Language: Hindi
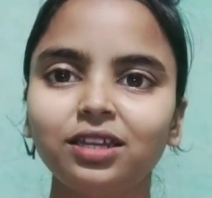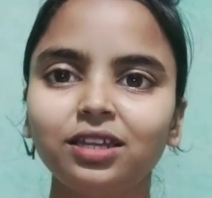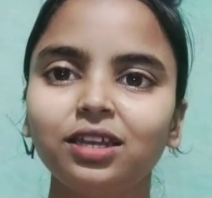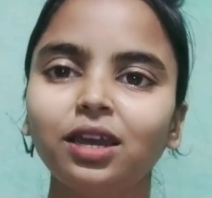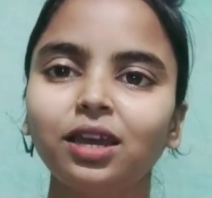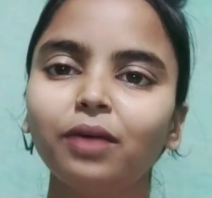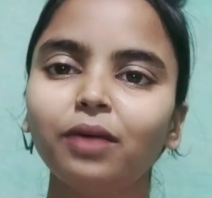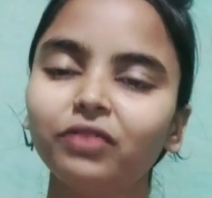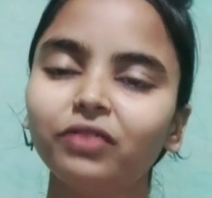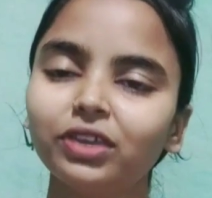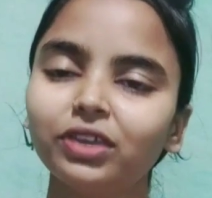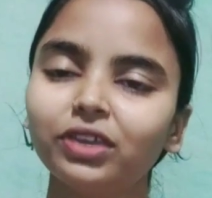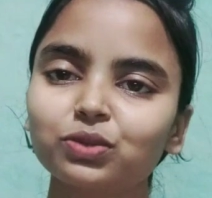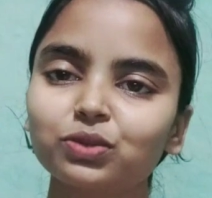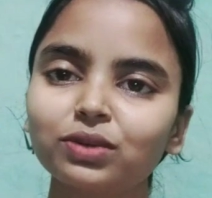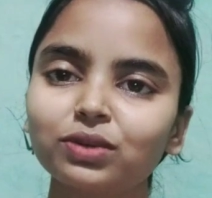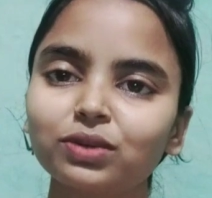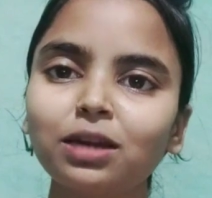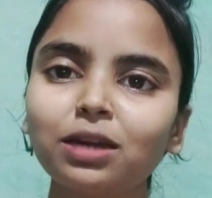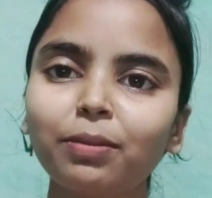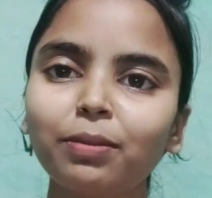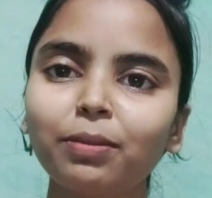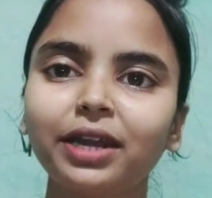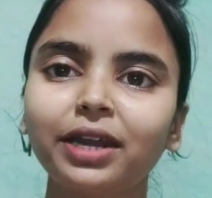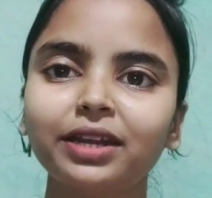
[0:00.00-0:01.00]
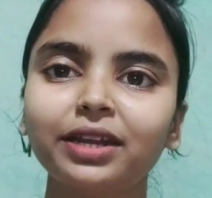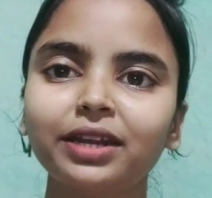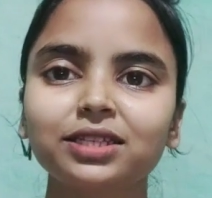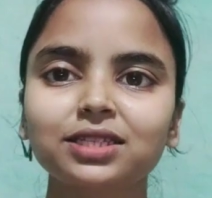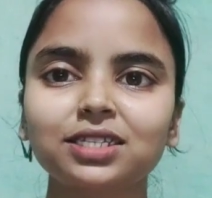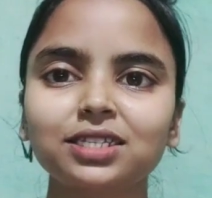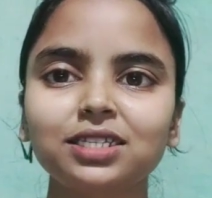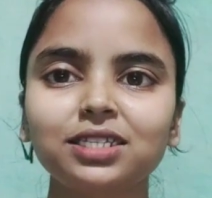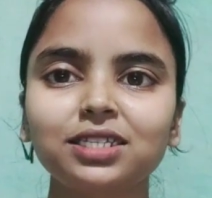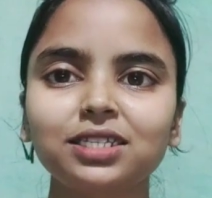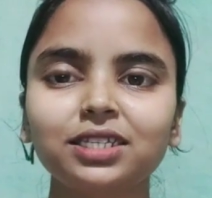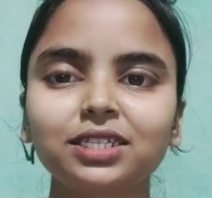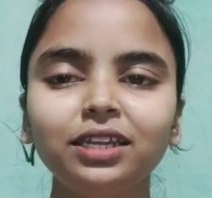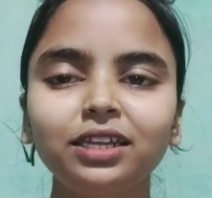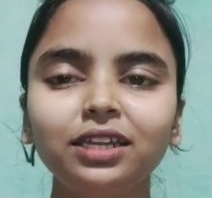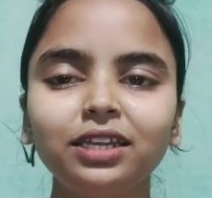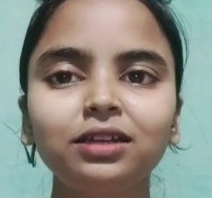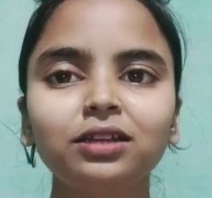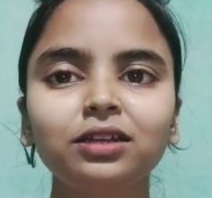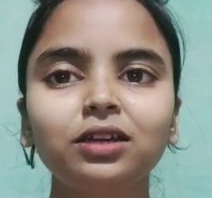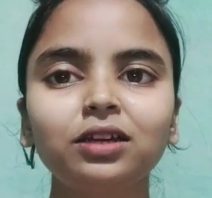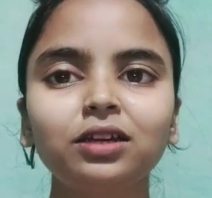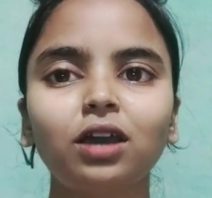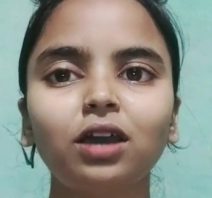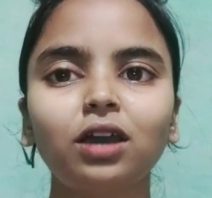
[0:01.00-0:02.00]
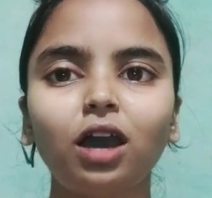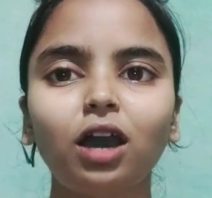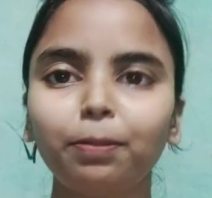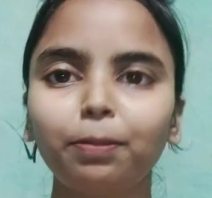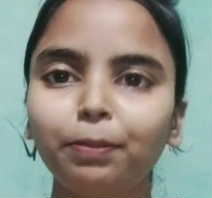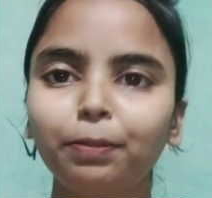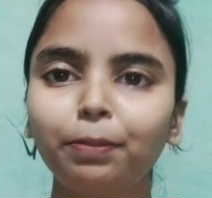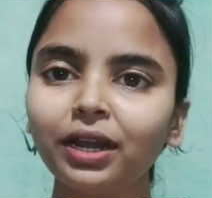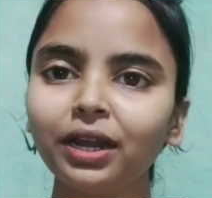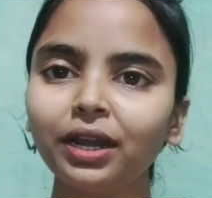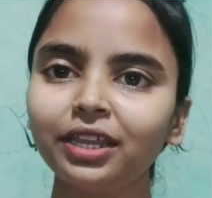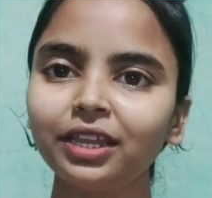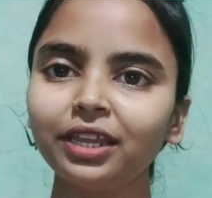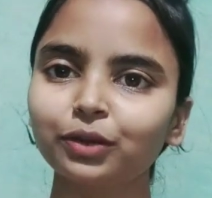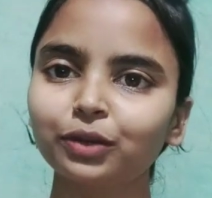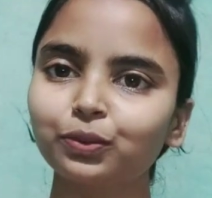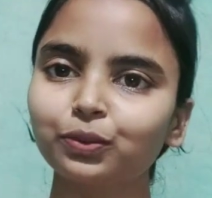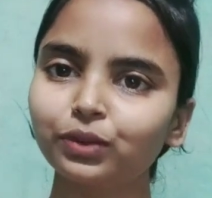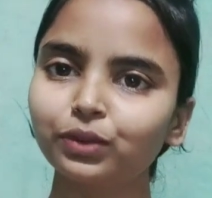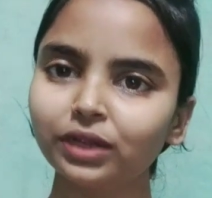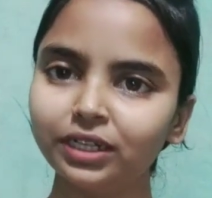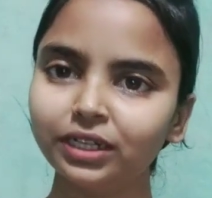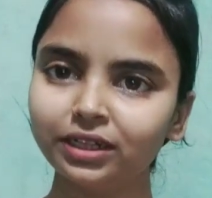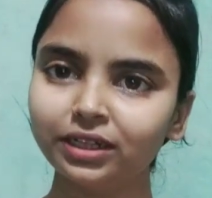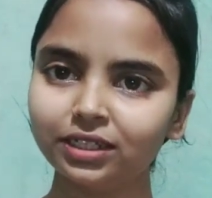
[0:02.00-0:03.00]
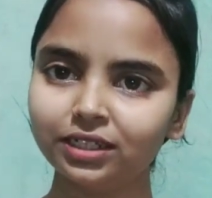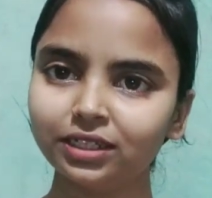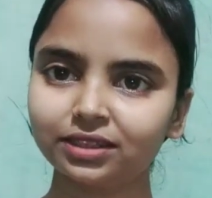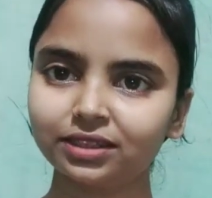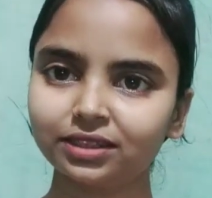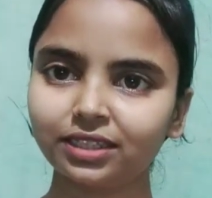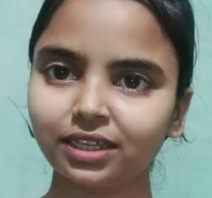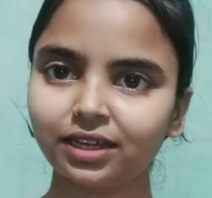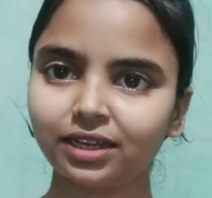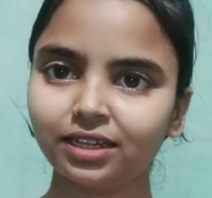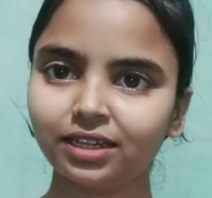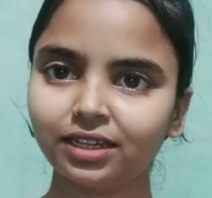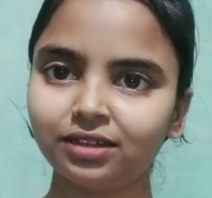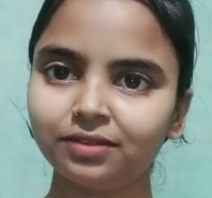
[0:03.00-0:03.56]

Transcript: फेस वॉश हमारे स्किन के अपर लेयर को क्लीन करता है